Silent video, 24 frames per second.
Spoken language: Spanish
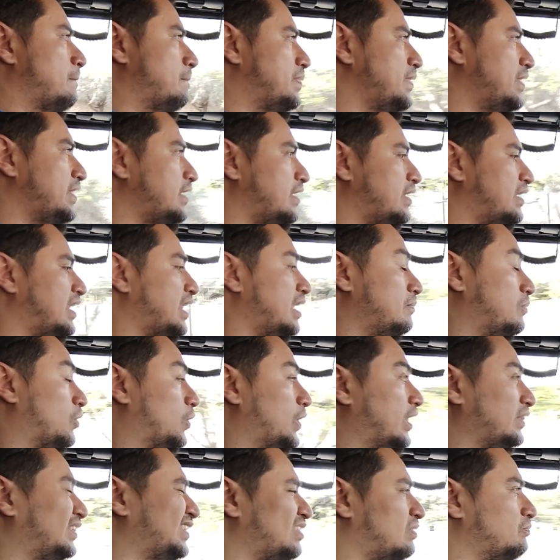Bien, el
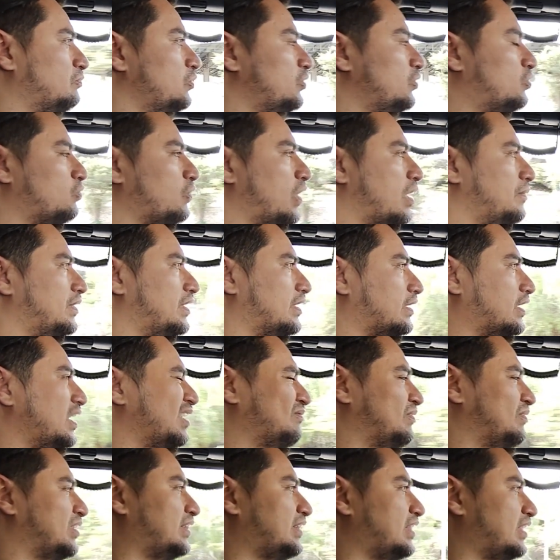volante es muy suave,
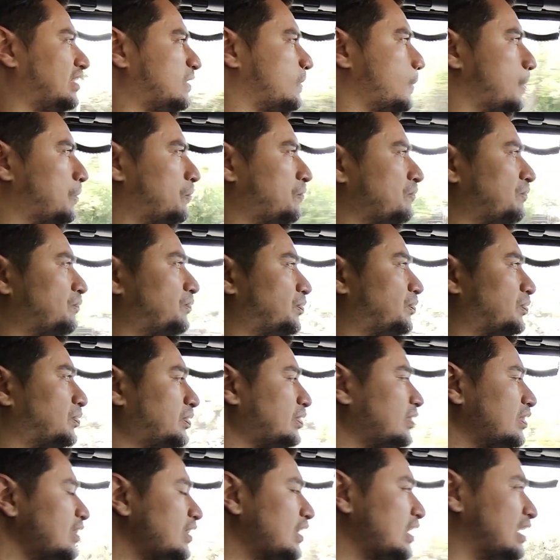realmente
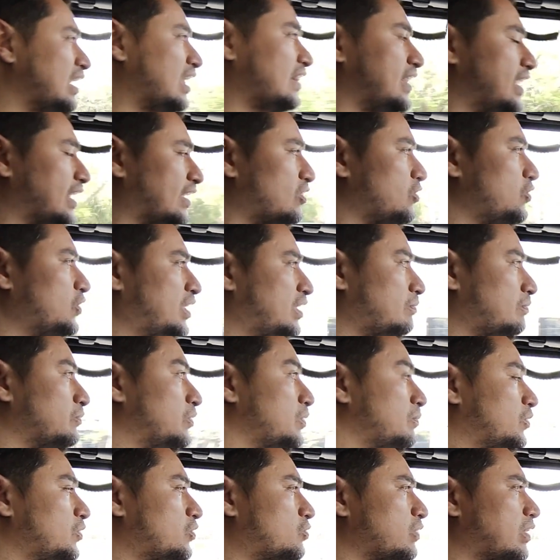la dirección es
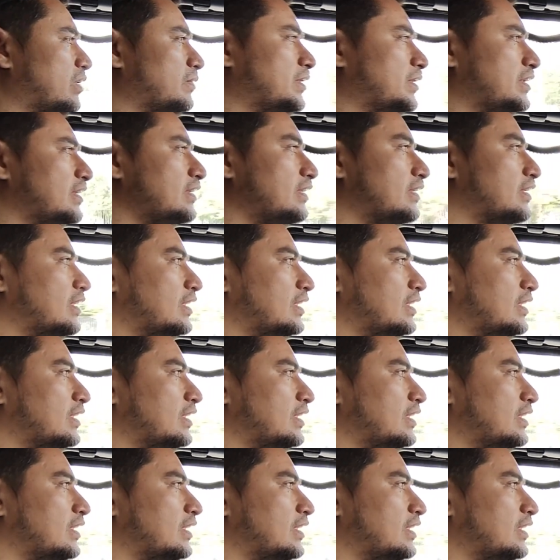muy muy suave.